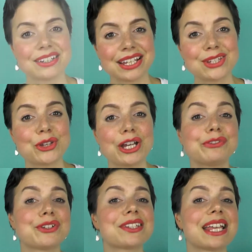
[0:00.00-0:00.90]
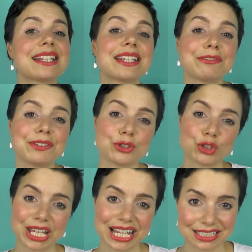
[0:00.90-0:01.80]
das zeugt von sehr, sehr viel
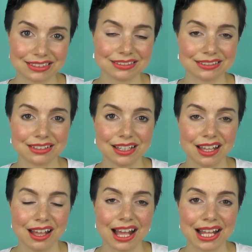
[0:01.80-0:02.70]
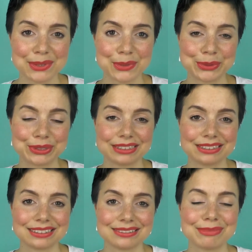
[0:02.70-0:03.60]
Stärke. Also,
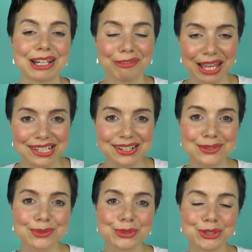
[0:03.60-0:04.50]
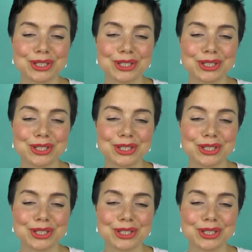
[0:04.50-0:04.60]
mach weiter so,